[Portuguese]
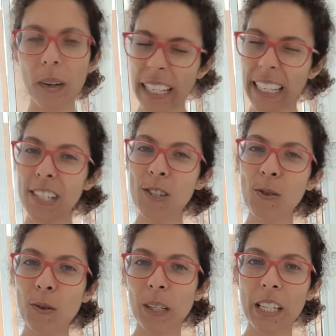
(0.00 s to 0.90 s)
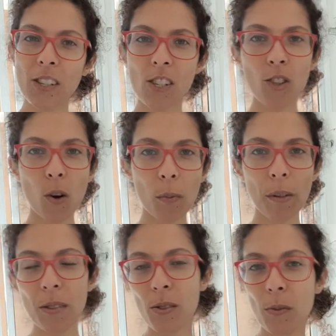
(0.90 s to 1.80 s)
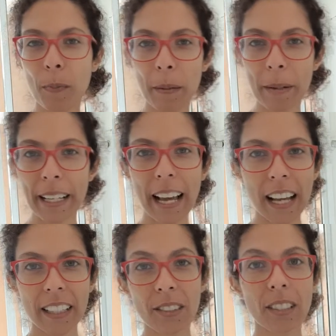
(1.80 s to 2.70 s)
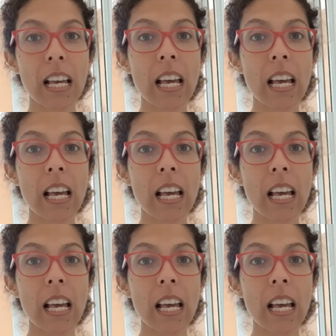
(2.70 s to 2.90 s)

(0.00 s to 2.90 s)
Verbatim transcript: aquele suco que a gente compra no supermercado.